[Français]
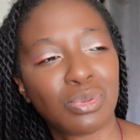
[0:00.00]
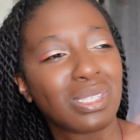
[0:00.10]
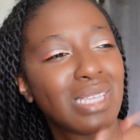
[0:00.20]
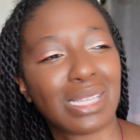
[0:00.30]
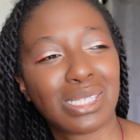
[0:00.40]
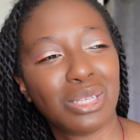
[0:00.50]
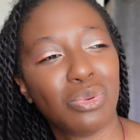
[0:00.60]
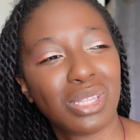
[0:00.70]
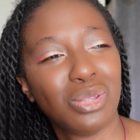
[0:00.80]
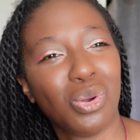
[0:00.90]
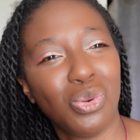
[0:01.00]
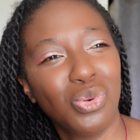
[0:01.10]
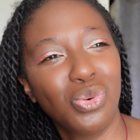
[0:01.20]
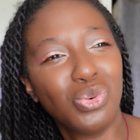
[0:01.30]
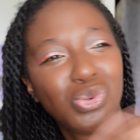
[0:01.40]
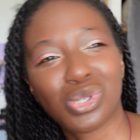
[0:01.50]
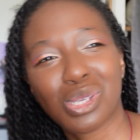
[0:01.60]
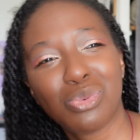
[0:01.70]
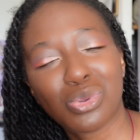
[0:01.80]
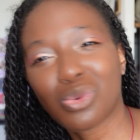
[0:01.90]
Je sais, la silhouette dans l'eau, je
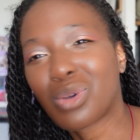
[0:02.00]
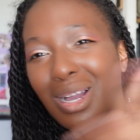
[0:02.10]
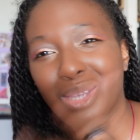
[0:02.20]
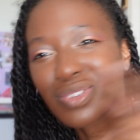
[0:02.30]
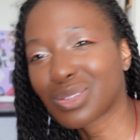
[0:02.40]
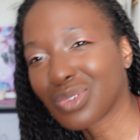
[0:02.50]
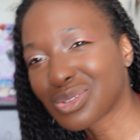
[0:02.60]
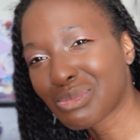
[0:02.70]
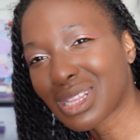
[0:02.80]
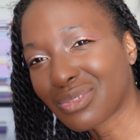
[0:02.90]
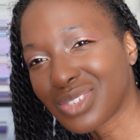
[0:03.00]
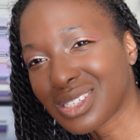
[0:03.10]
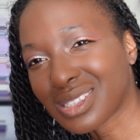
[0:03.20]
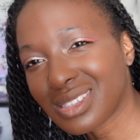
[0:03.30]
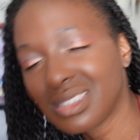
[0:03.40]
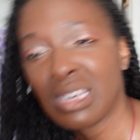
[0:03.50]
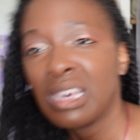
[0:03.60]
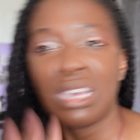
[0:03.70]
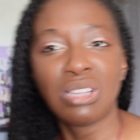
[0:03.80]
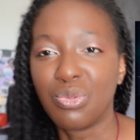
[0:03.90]
sais plus trop quoi. Quand je vais trouver, je vais mettre la fiche ici.
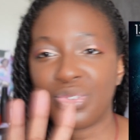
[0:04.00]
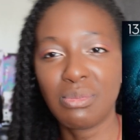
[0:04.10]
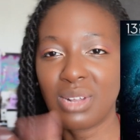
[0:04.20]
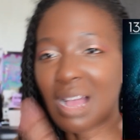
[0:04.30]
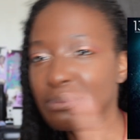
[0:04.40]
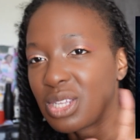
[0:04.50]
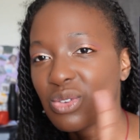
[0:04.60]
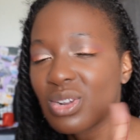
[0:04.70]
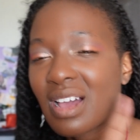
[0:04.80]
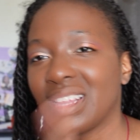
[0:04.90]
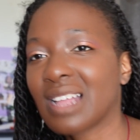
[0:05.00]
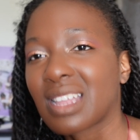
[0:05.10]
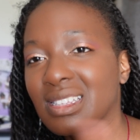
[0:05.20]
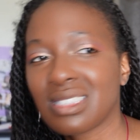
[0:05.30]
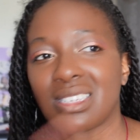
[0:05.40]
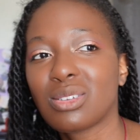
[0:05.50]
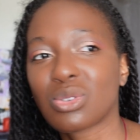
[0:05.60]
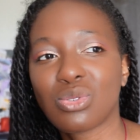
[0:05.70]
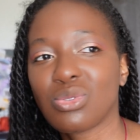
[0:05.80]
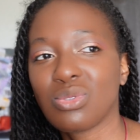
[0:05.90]
Le film là, mignon, là, avec la tantine qui est
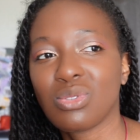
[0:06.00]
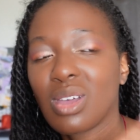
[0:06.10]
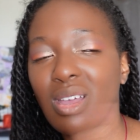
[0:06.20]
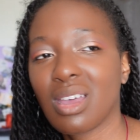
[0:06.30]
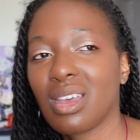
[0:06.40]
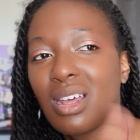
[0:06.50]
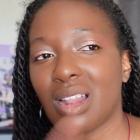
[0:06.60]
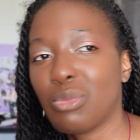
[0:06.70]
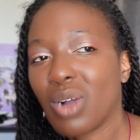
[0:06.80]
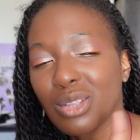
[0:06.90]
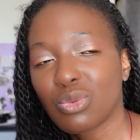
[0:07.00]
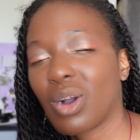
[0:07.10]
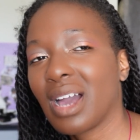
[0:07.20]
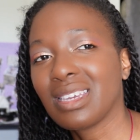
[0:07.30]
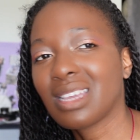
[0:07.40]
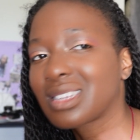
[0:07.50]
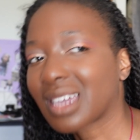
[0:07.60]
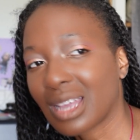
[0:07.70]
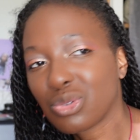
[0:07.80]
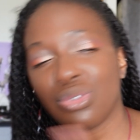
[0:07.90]
dans une, un, laboratoire et il y a une
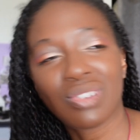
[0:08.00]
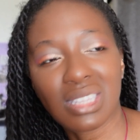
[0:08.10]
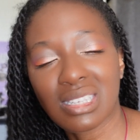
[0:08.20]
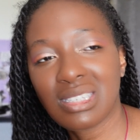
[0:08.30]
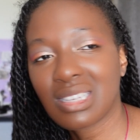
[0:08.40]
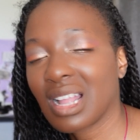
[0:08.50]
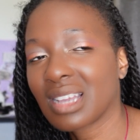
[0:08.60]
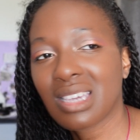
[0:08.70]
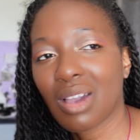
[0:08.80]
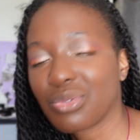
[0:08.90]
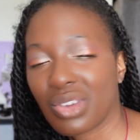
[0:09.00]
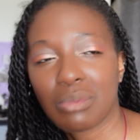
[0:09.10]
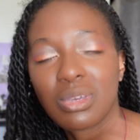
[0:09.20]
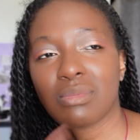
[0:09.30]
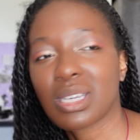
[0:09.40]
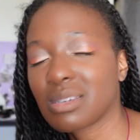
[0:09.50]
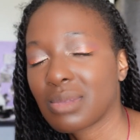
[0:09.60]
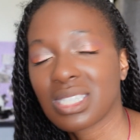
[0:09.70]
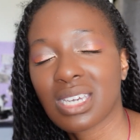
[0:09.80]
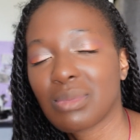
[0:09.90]
créature fantastique là qui est enfermée, machin,
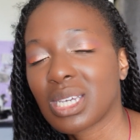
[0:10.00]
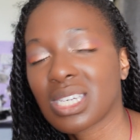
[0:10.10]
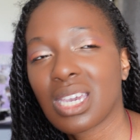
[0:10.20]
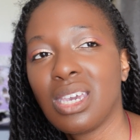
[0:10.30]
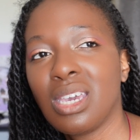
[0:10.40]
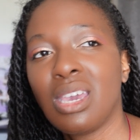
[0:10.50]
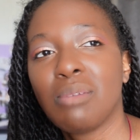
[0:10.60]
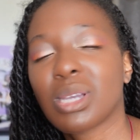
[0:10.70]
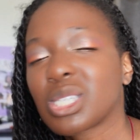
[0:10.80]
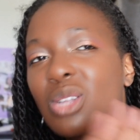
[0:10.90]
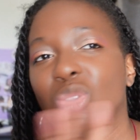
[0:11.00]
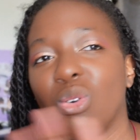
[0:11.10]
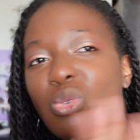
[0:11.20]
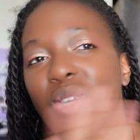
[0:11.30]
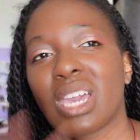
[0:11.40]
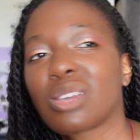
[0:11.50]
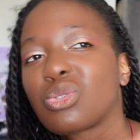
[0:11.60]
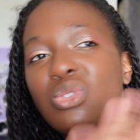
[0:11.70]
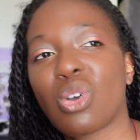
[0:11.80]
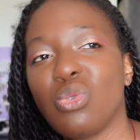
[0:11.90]
machin, machin, machin dans l'eau. Il y a quelque
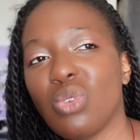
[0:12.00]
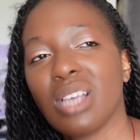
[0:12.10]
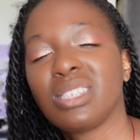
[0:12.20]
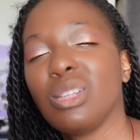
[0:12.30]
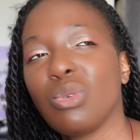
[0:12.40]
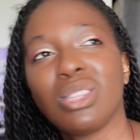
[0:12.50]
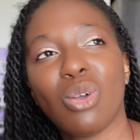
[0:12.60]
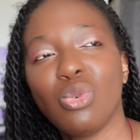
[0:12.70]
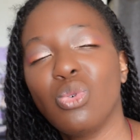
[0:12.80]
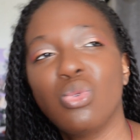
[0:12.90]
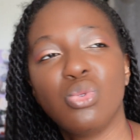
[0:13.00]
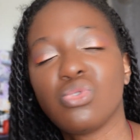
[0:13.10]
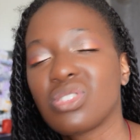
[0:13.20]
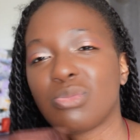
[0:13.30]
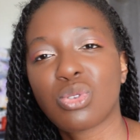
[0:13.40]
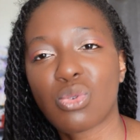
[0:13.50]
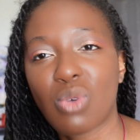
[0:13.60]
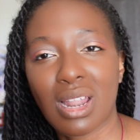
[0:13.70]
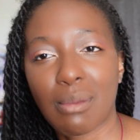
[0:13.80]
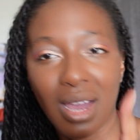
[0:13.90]
chose dans l'eau, la silhouette dans l'eau, je sais plus trop
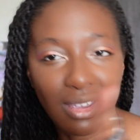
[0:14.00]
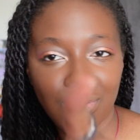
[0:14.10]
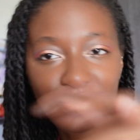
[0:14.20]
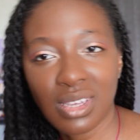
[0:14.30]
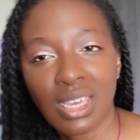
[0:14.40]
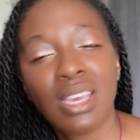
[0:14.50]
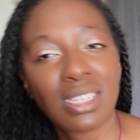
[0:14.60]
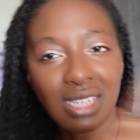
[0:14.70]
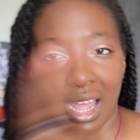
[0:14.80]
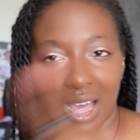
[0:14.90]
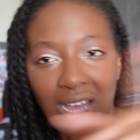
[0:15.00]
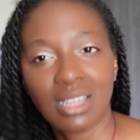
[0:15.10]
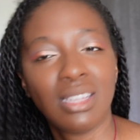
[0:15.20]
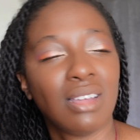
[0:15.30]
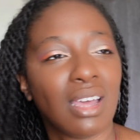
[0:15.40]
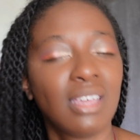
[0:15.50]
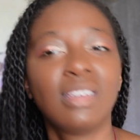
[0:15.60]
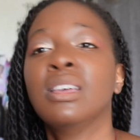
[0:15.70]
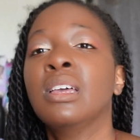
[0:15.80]
quoi là. Bref, ça là. Hein?